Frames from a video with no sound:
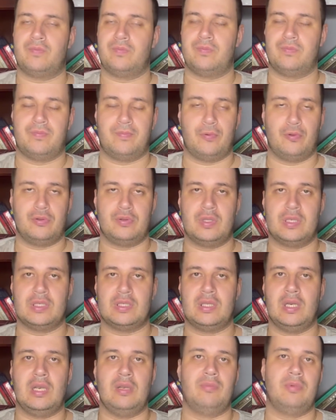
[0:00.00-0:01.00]
вплоть до
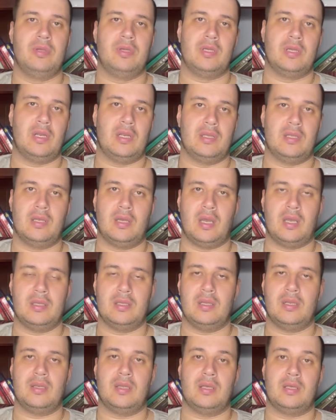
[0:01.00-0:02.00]
стрельбы реально
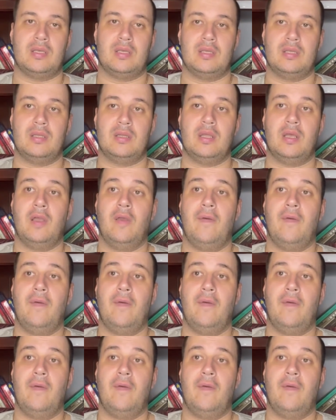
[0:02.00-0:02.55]
доходили такие дела.